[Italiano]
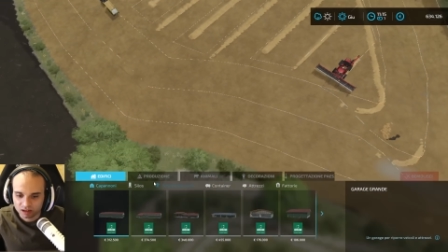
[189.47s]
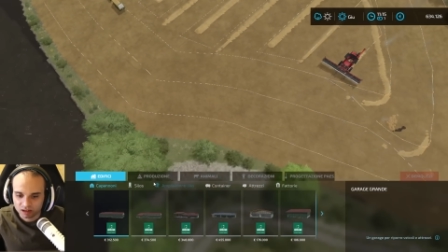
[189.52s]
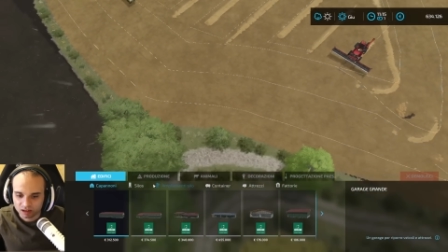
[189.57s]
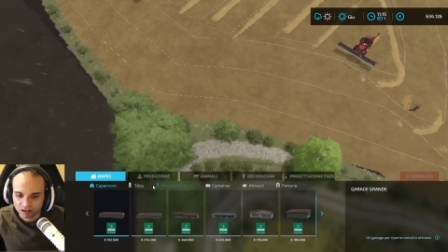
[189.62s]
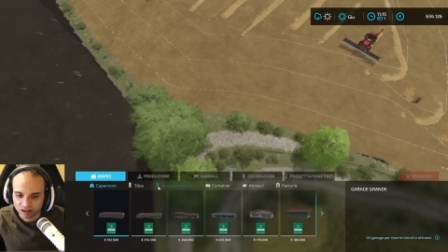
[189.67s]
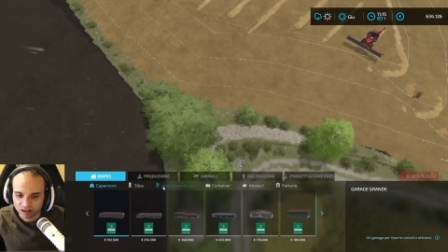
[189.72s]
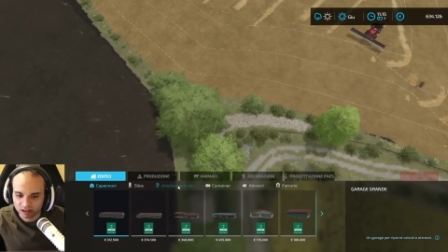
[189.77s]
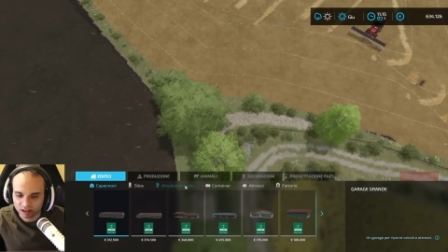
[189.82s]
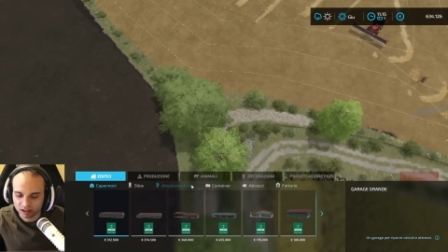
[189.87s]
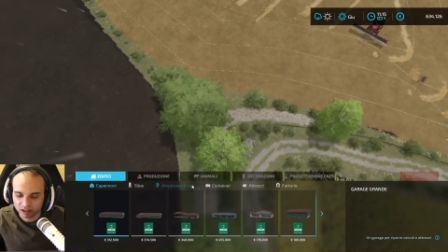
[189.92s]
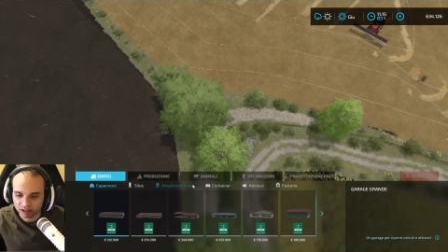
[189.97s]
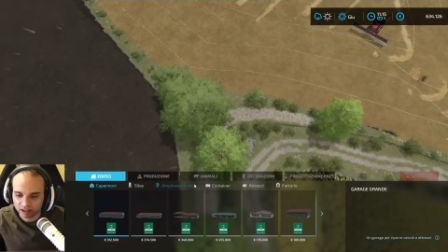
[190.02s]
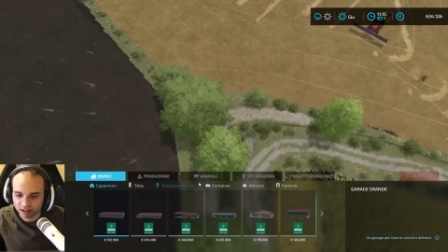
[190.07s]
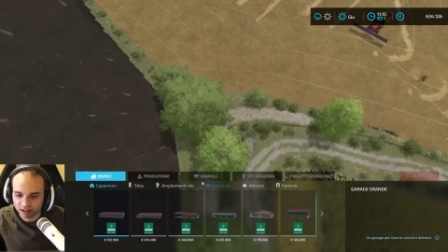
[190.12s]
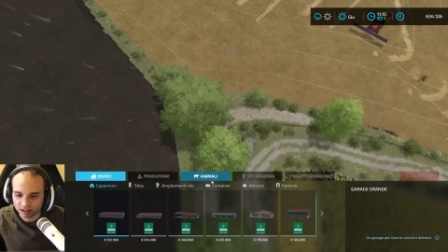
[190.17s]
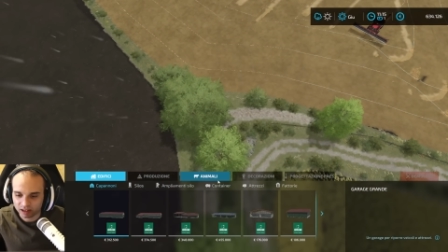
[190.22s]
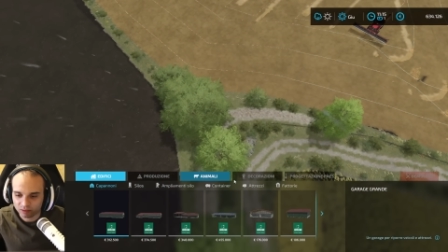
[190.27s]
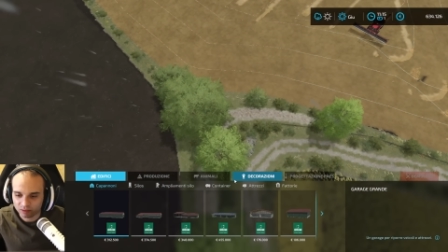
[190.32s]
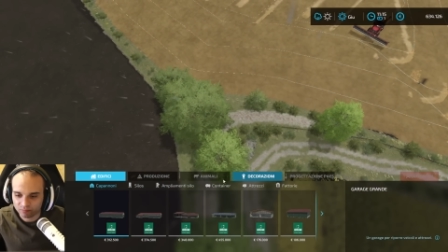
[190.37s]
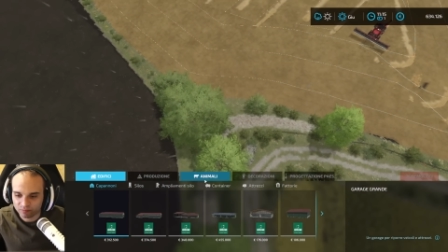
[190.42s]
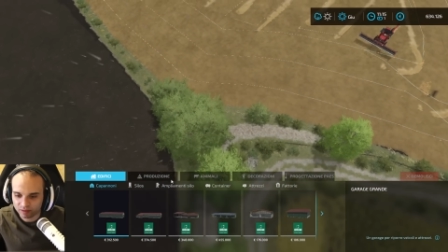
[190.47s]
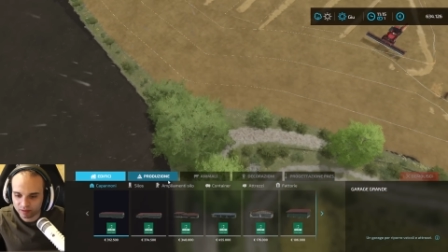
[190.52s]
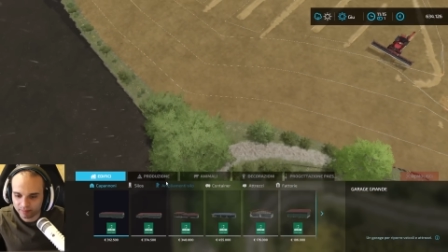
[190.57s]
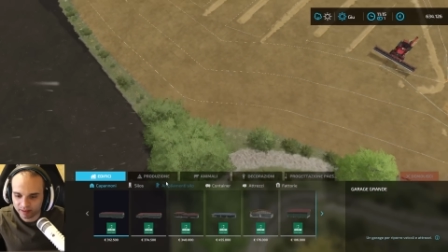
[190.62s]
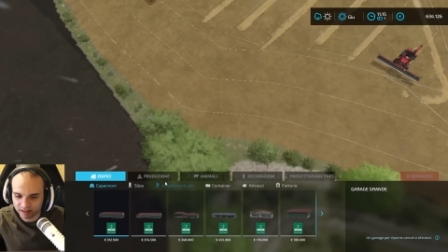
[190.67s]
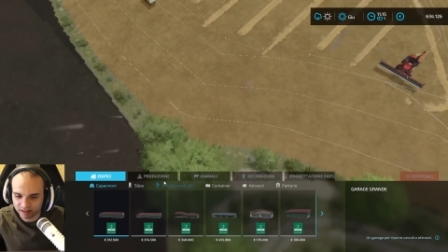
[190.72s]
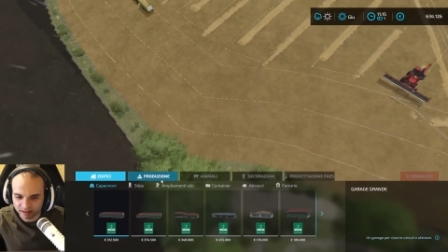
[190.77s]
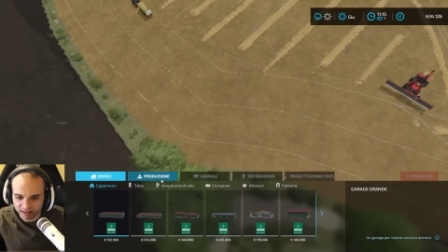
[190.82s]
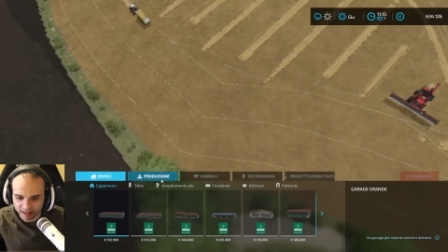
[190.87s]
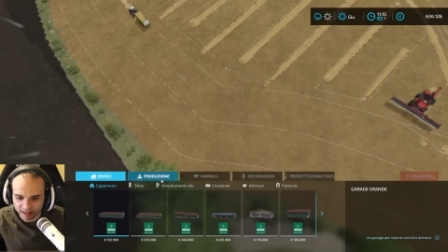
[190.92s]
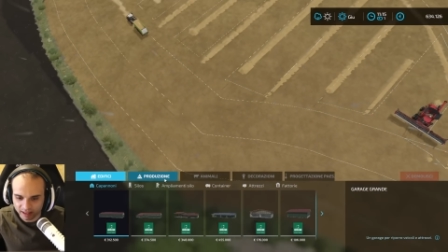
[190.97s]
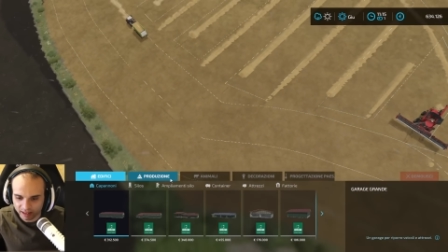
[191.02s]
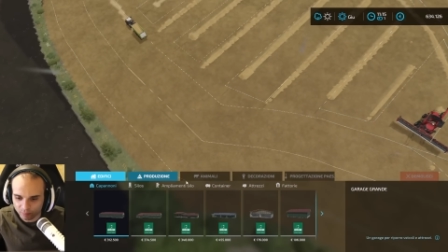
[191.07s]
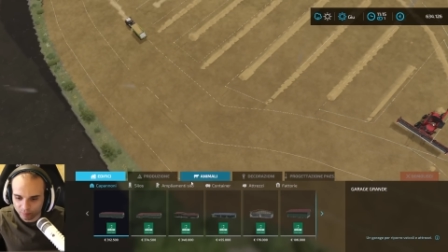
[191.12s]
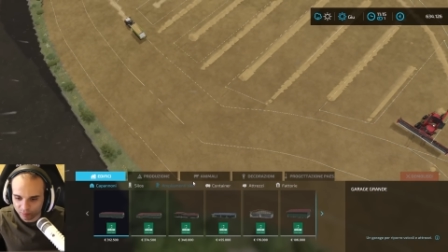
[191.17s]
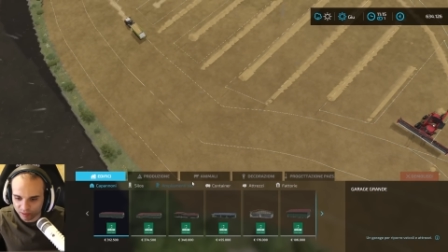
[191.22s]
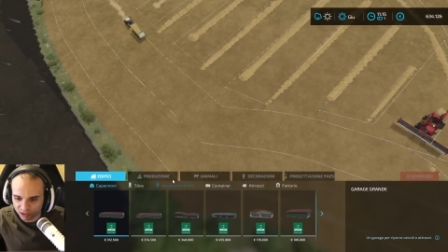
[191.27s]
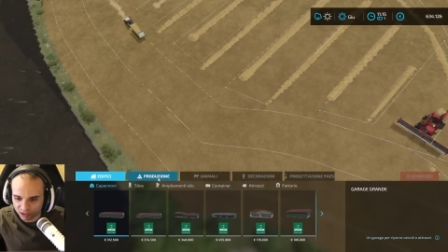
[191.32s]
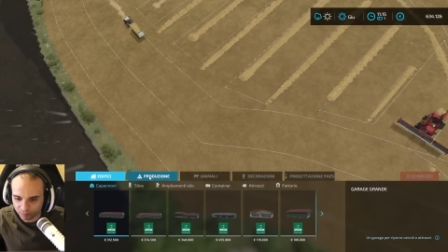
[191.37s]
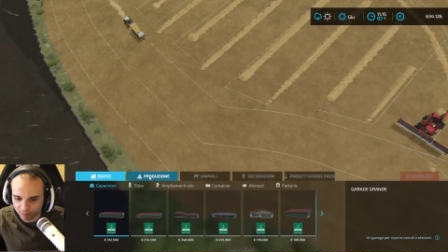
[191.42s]
e ovviamente è
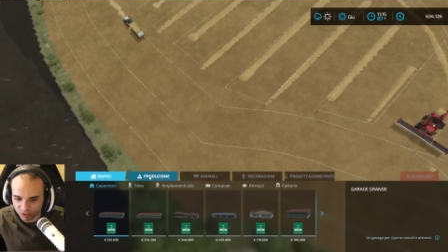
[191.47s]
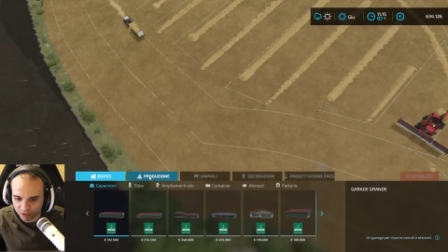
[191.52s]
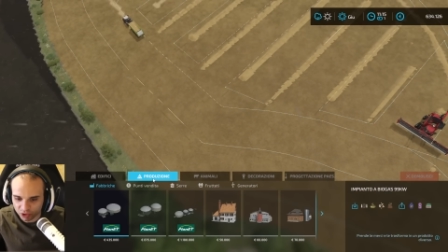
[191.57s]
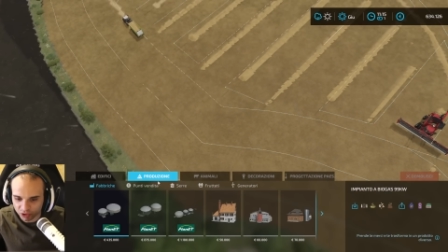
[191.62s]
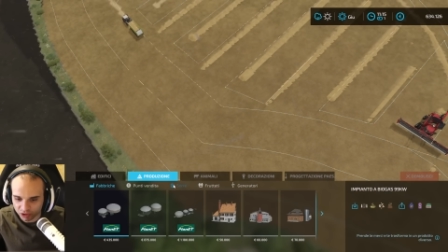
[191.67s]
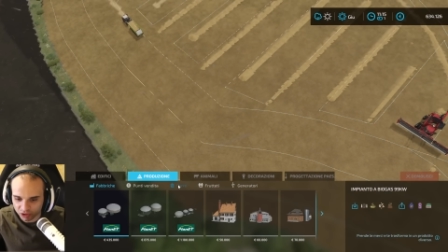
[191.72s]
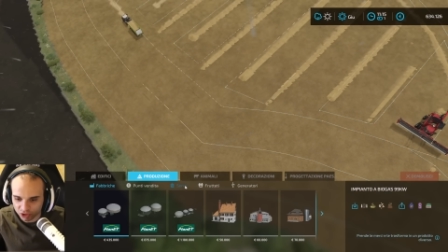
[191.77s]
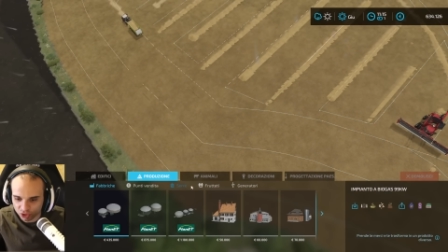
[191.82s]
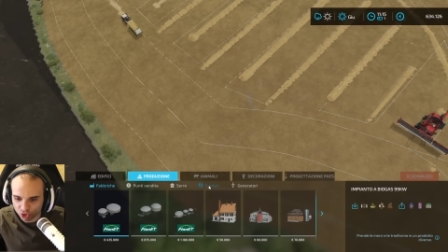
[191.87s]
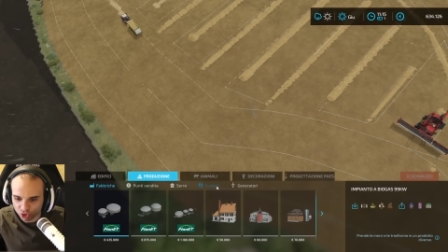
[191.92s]
una specie di